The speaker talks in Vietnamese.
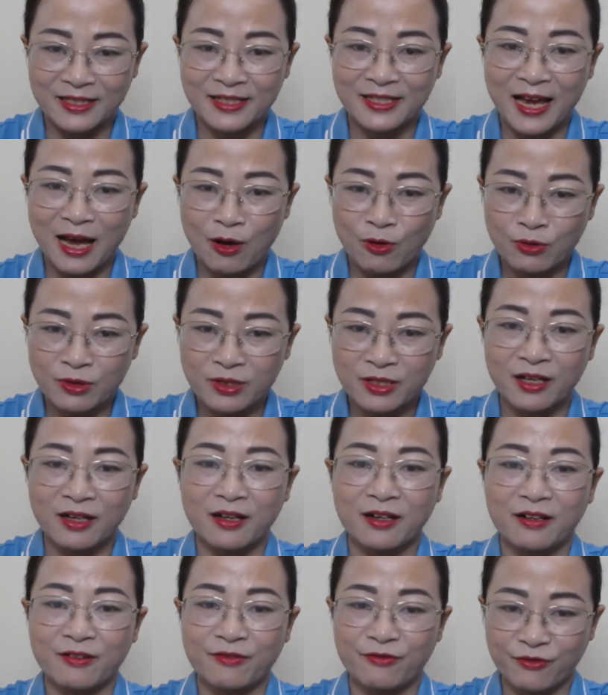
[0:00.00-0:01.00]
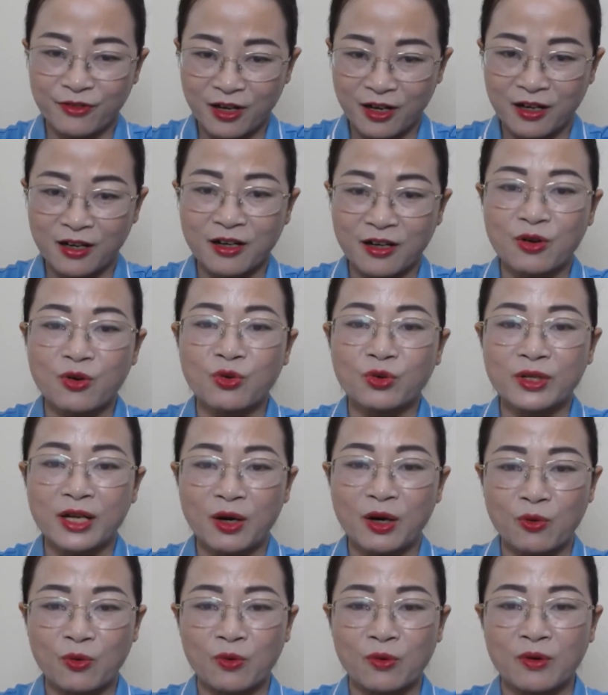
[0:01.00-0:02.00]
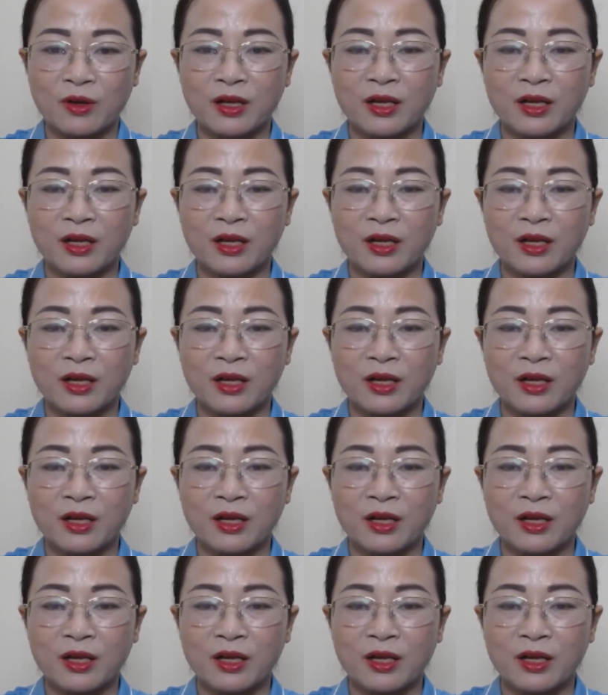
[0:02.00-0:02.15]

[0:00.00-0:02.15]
cháo chợ, vợ cô đầu.